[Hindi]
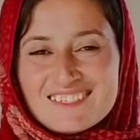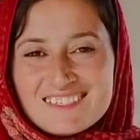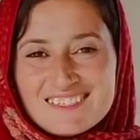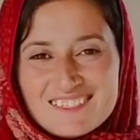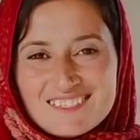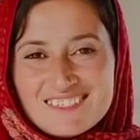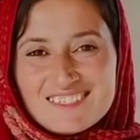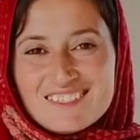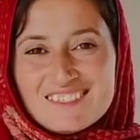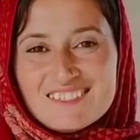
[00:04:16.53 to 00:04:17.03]
जो
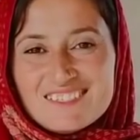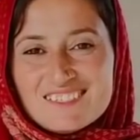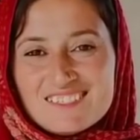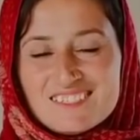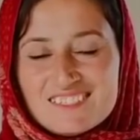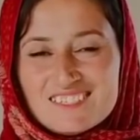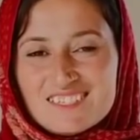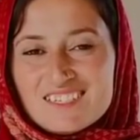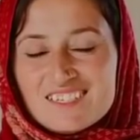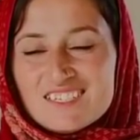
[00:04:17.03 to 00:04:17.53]
है
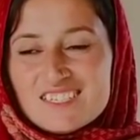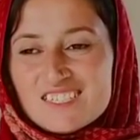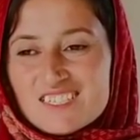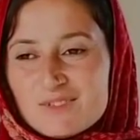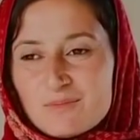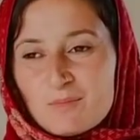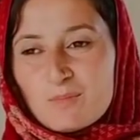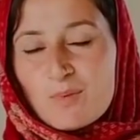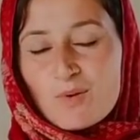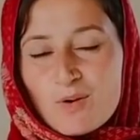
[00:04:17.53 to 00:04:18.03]
बना देते
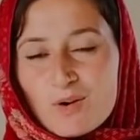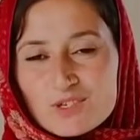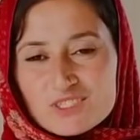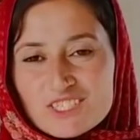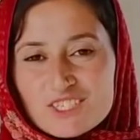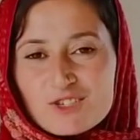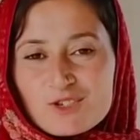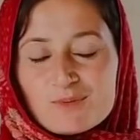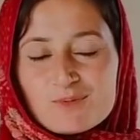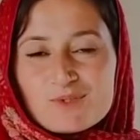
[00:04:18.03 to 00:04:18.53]
हैं तो
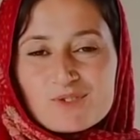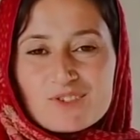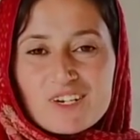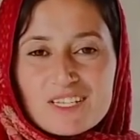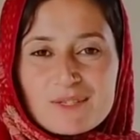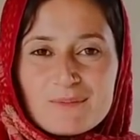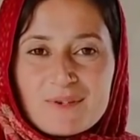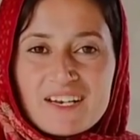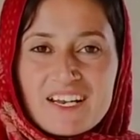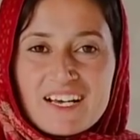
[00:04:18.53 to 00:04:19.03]
वो पैसे कह
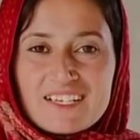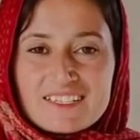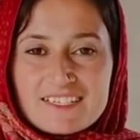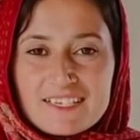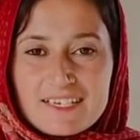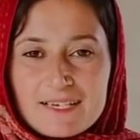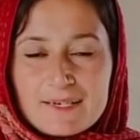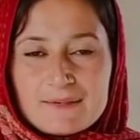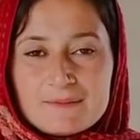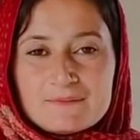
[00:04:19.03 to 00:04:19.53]
रहे थे
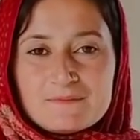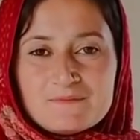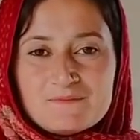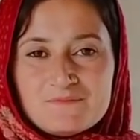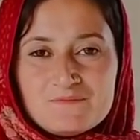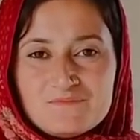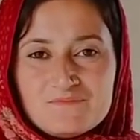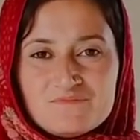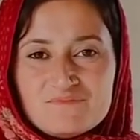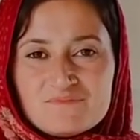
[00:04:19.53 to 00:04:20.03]
कितने पैसे
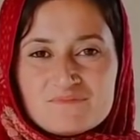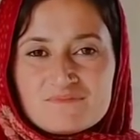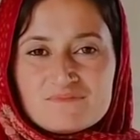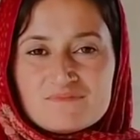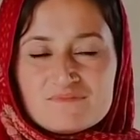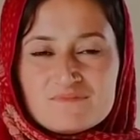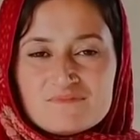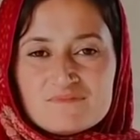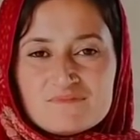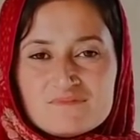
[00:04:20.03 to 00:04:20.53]
लगते हैं तो
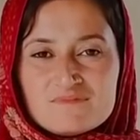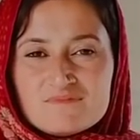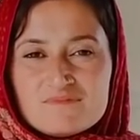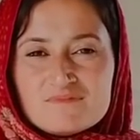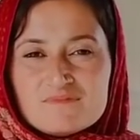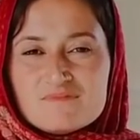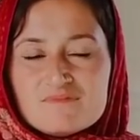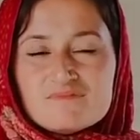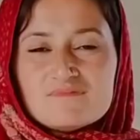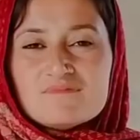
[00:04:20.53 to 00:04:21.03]
मैंने कहा कि
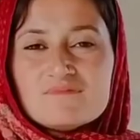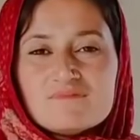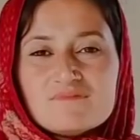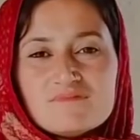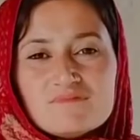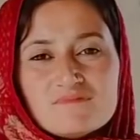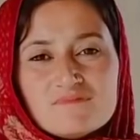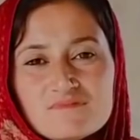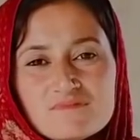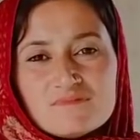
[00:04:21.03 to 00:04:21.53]
तकरीबन
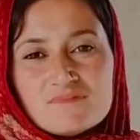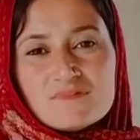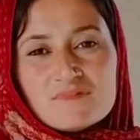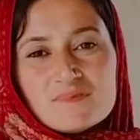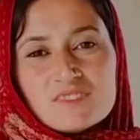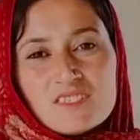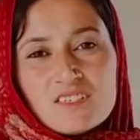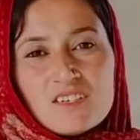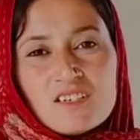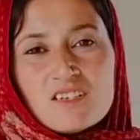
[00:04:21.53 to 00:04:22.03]
पंद्रह से बीस
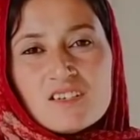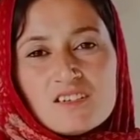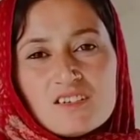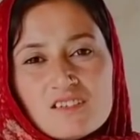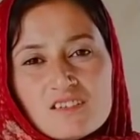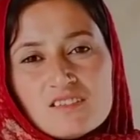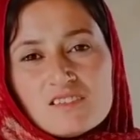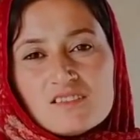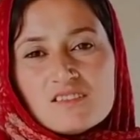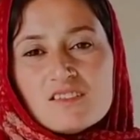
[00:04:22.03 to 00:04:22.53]
हज़ार लग जाता
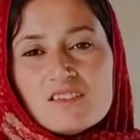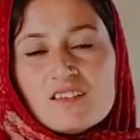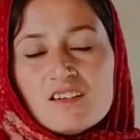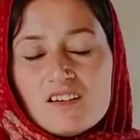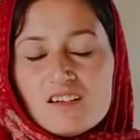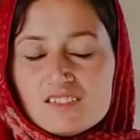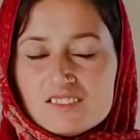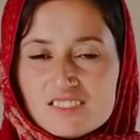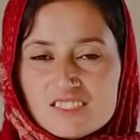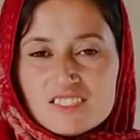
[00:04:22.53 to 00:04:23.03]
है
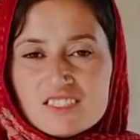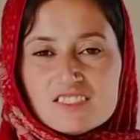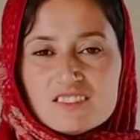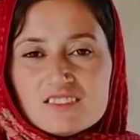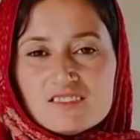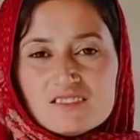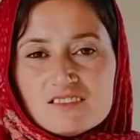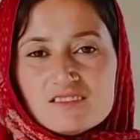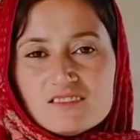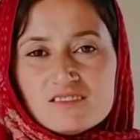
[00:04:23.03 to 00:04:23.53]
मतलब
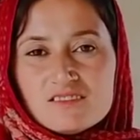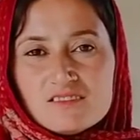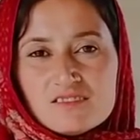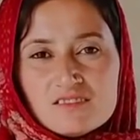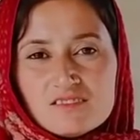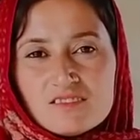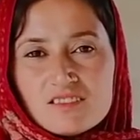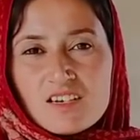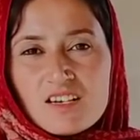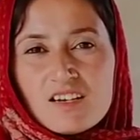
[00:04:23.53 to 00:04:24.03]

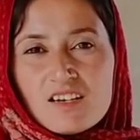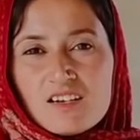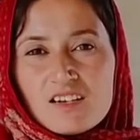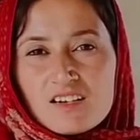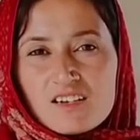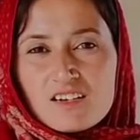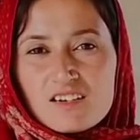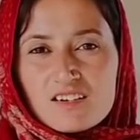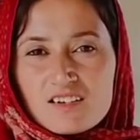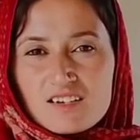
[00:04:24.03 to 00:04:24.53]

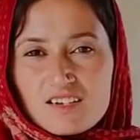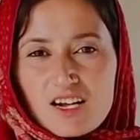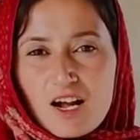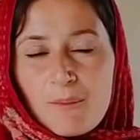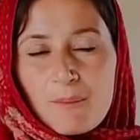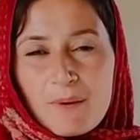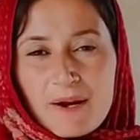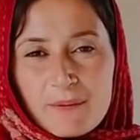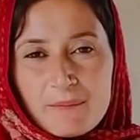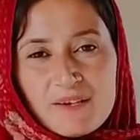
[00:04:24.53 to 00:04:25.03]
अगर आप तो
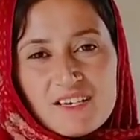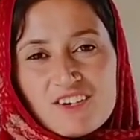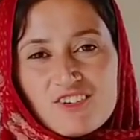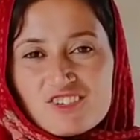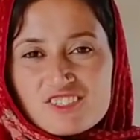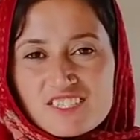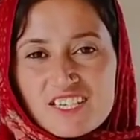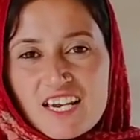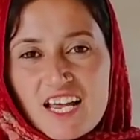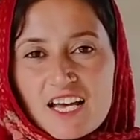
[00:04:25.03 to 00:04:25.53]
कहेंगे ना तो
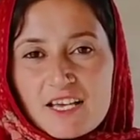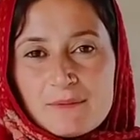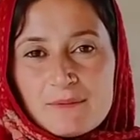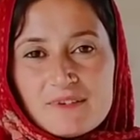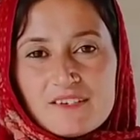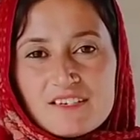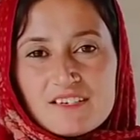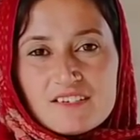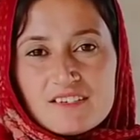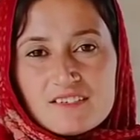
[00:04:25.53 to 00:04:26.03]
हम उनसे रब्ता
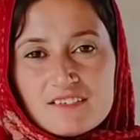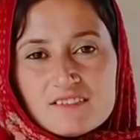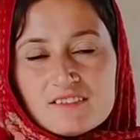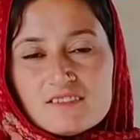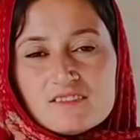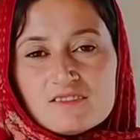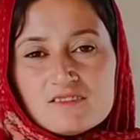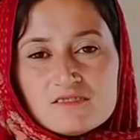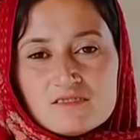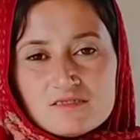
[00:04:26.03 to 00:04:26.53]
करके
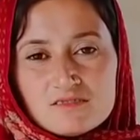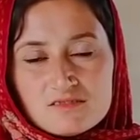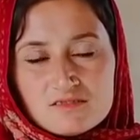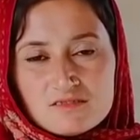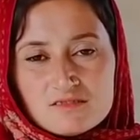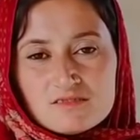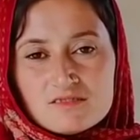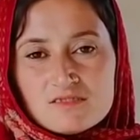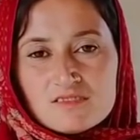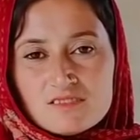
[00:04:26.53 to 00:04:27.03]
आपको
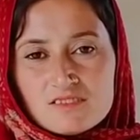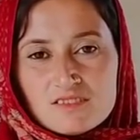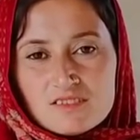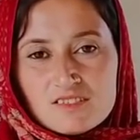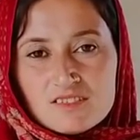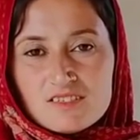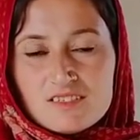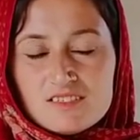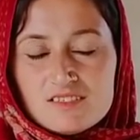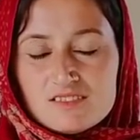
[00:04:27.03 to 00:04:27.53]
बता देंगे भी
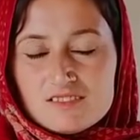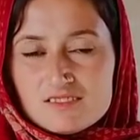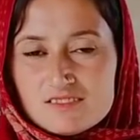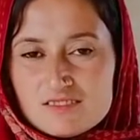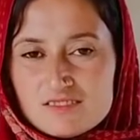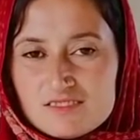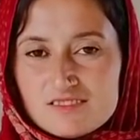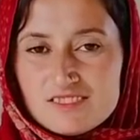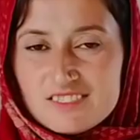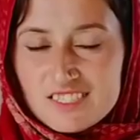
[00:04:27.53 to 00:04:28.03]
अगर
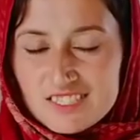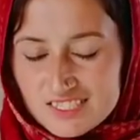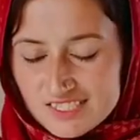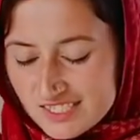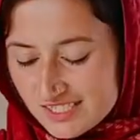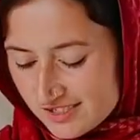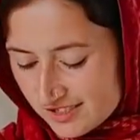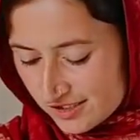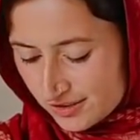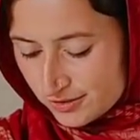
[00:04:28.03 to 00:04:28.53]
आपने
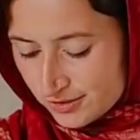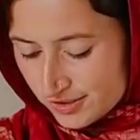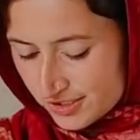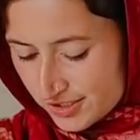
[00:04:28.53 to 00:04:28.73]
बनवानी हो तो